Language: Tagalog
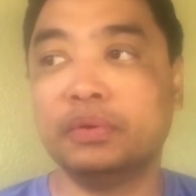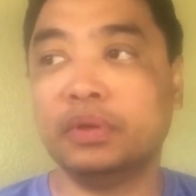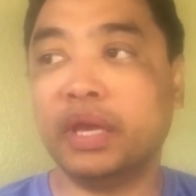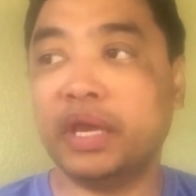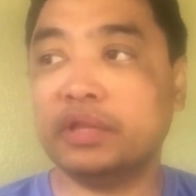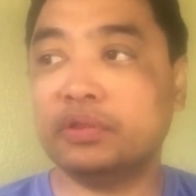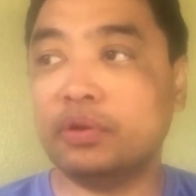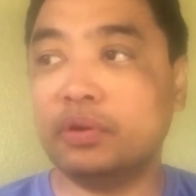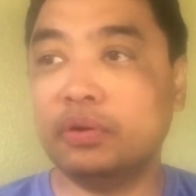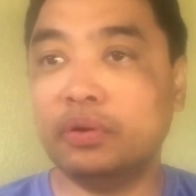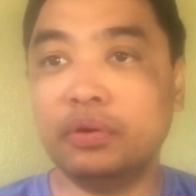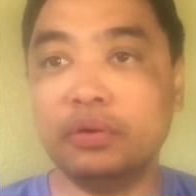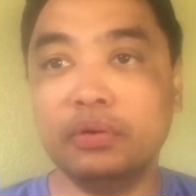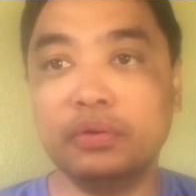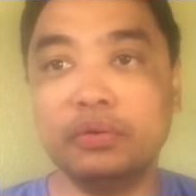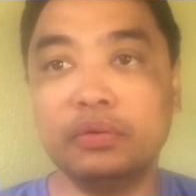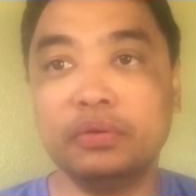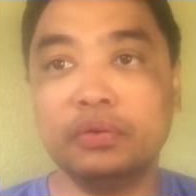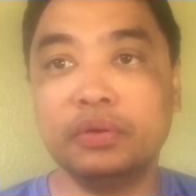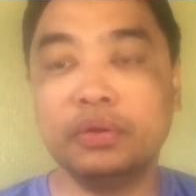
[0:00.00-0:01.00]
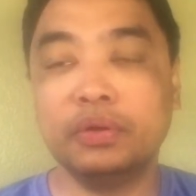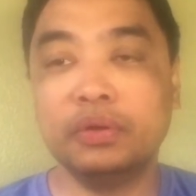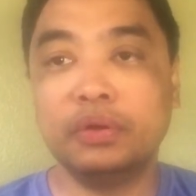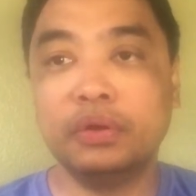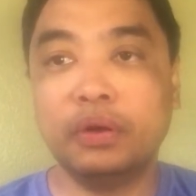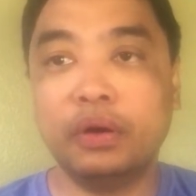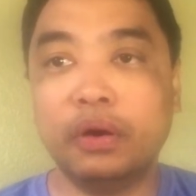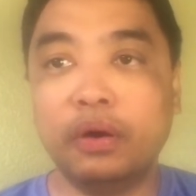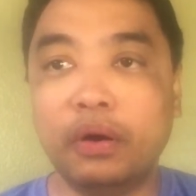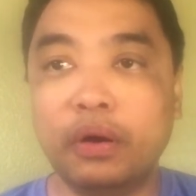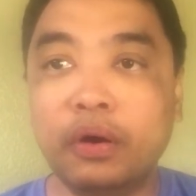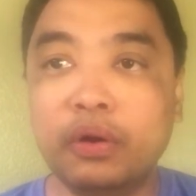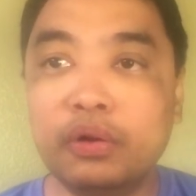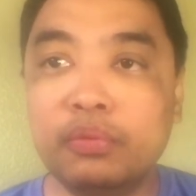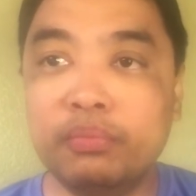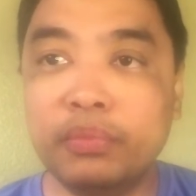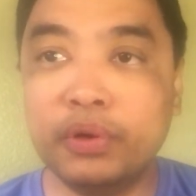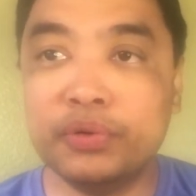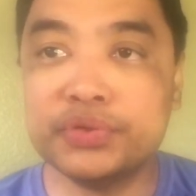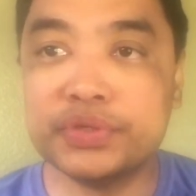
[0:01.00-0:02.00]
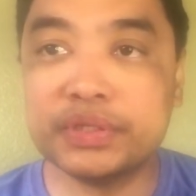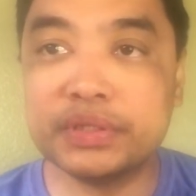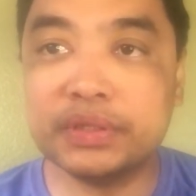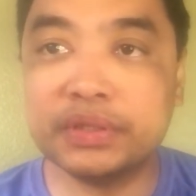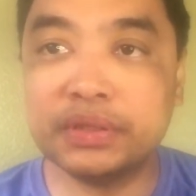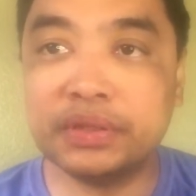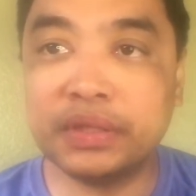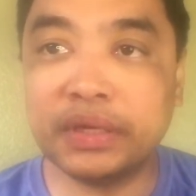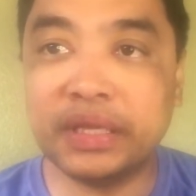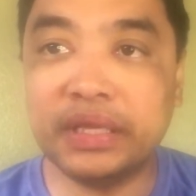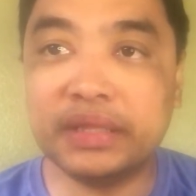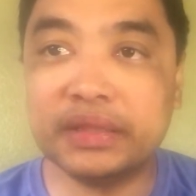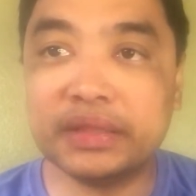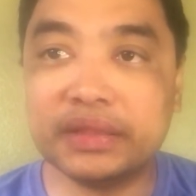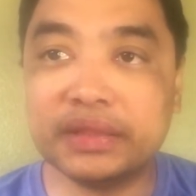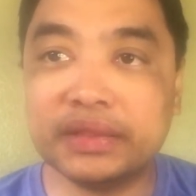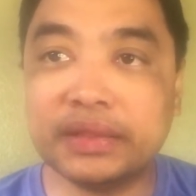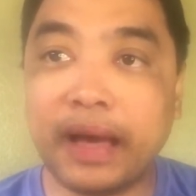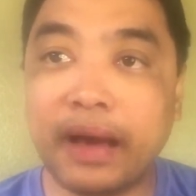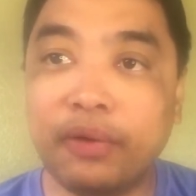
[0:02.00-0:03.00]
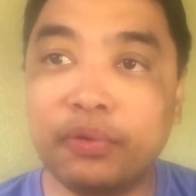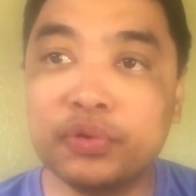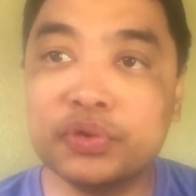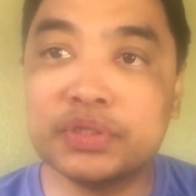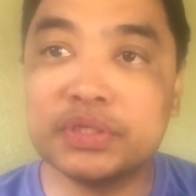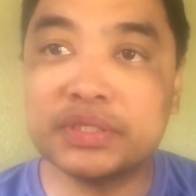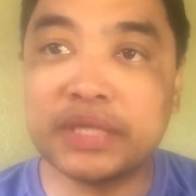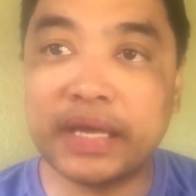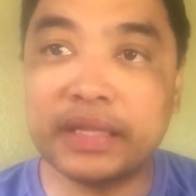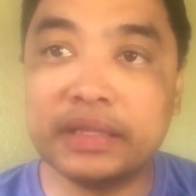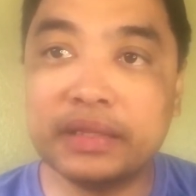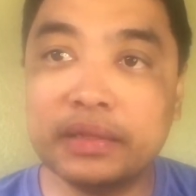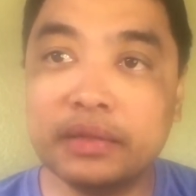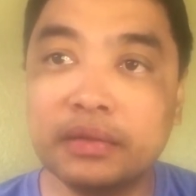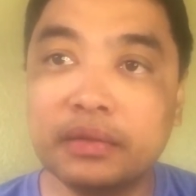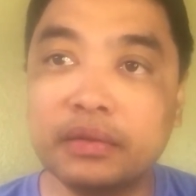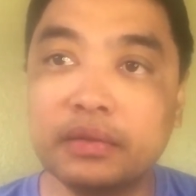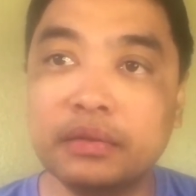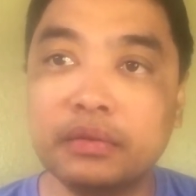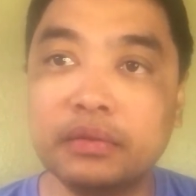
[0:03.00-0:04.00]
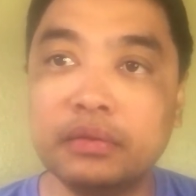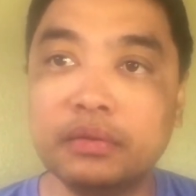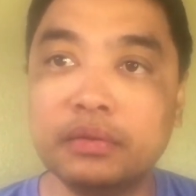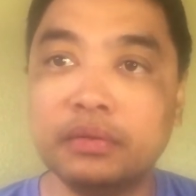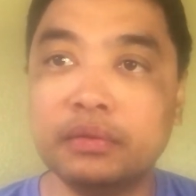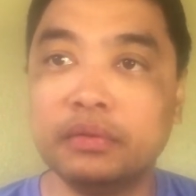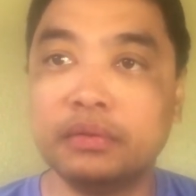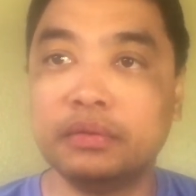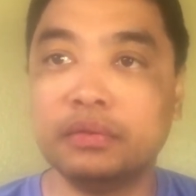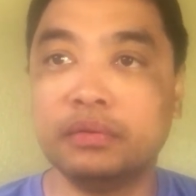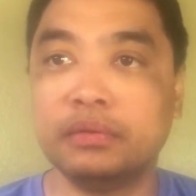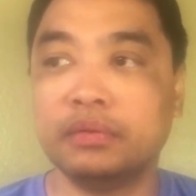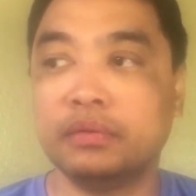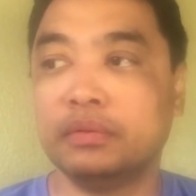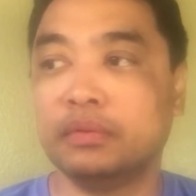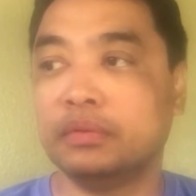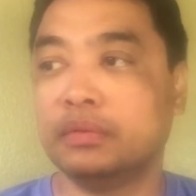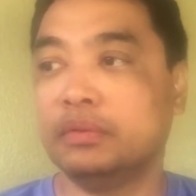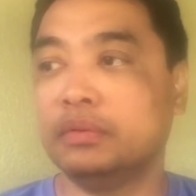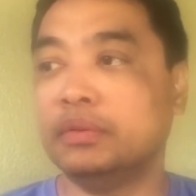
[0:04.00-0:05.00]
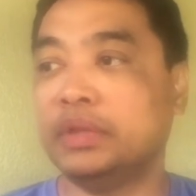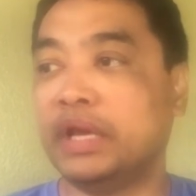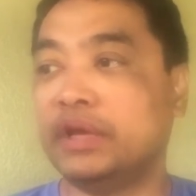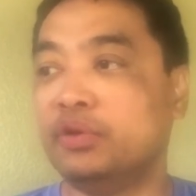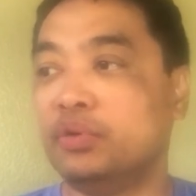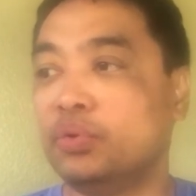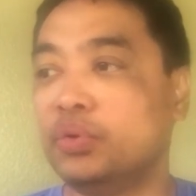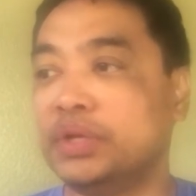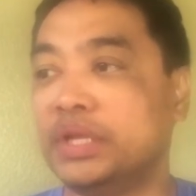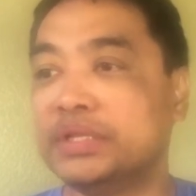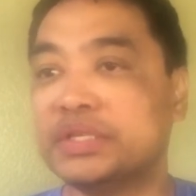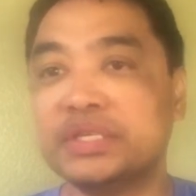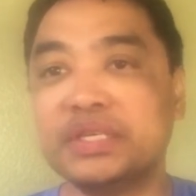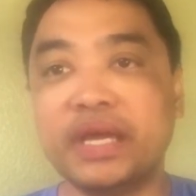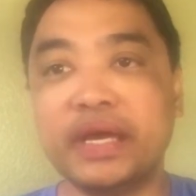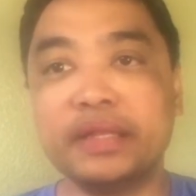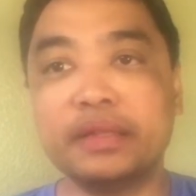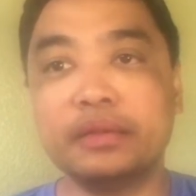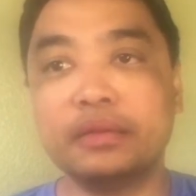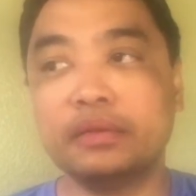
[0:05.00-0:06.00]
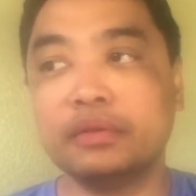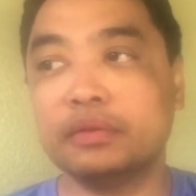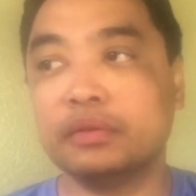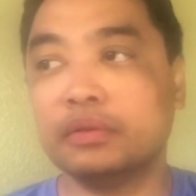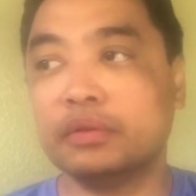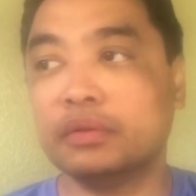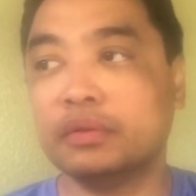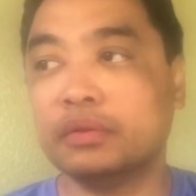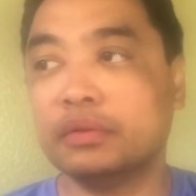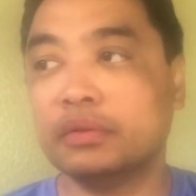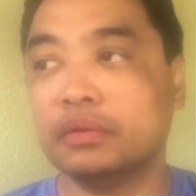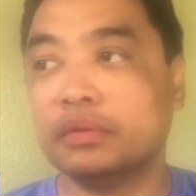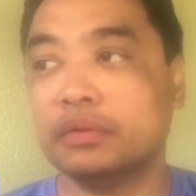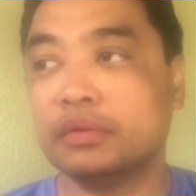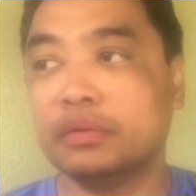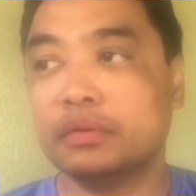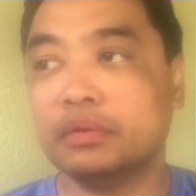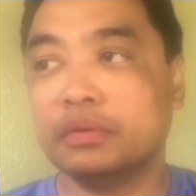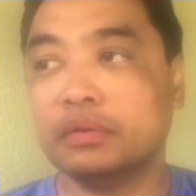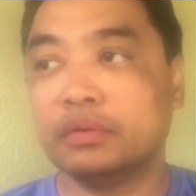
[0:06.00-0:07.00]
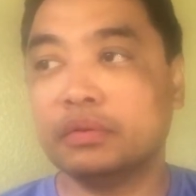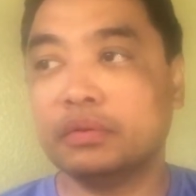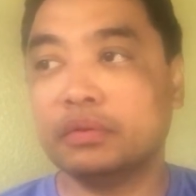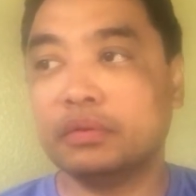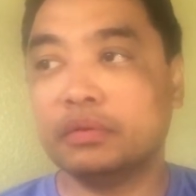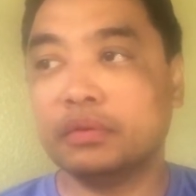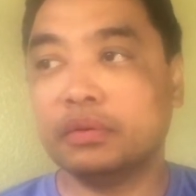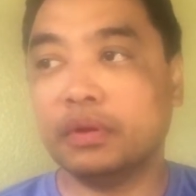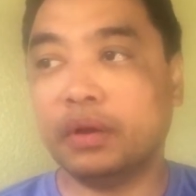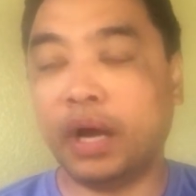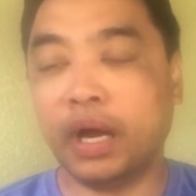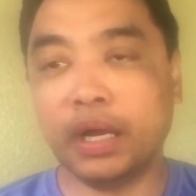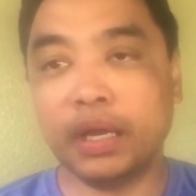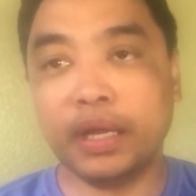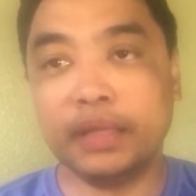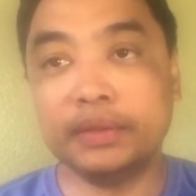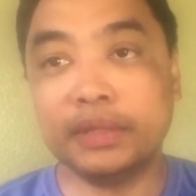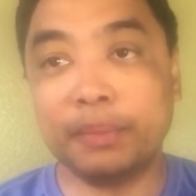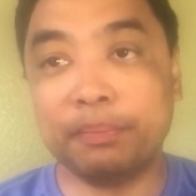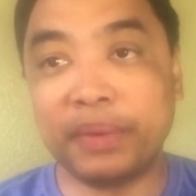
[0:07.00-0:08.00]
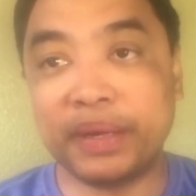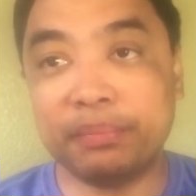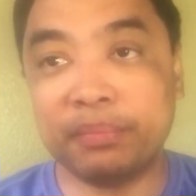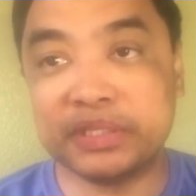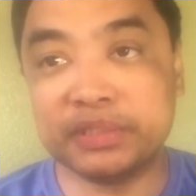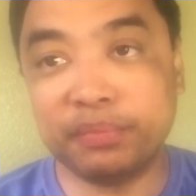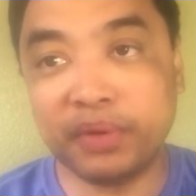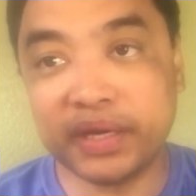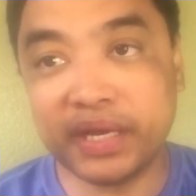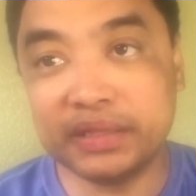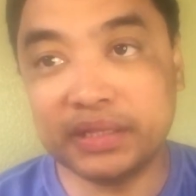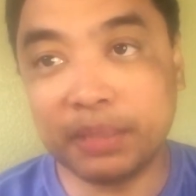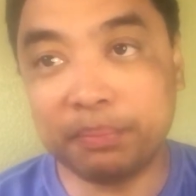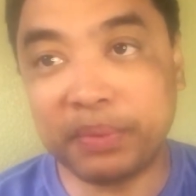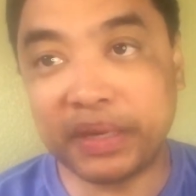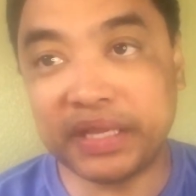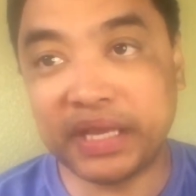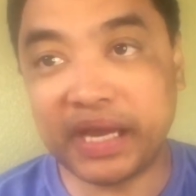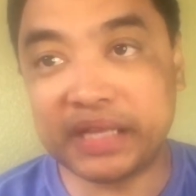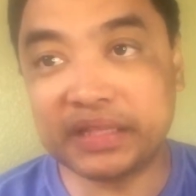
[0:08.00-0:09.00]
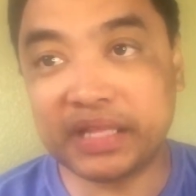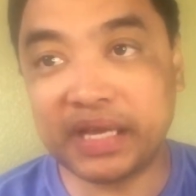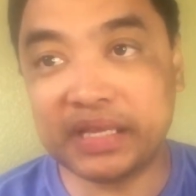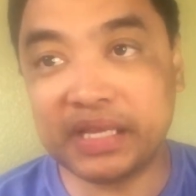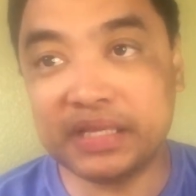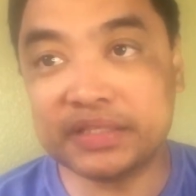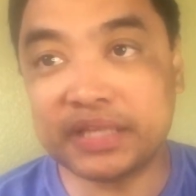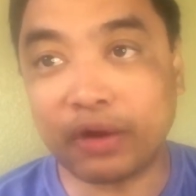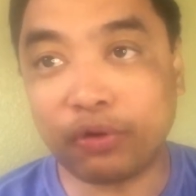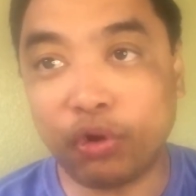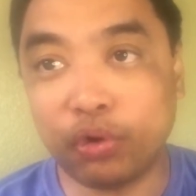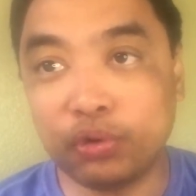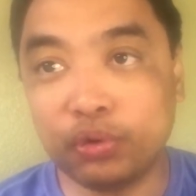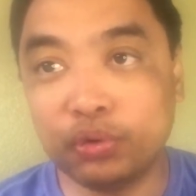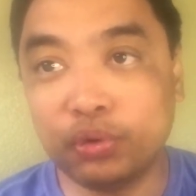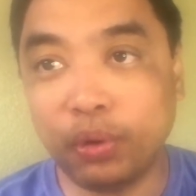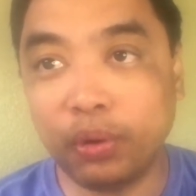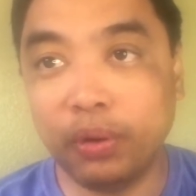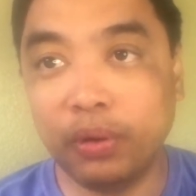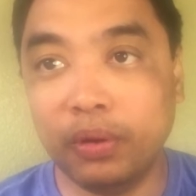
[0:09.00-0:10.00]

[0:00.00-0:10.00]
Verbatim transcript: Ito, almost 3,000 na units yan ang ganda pa, mas maganda pa yata yan sa kondo.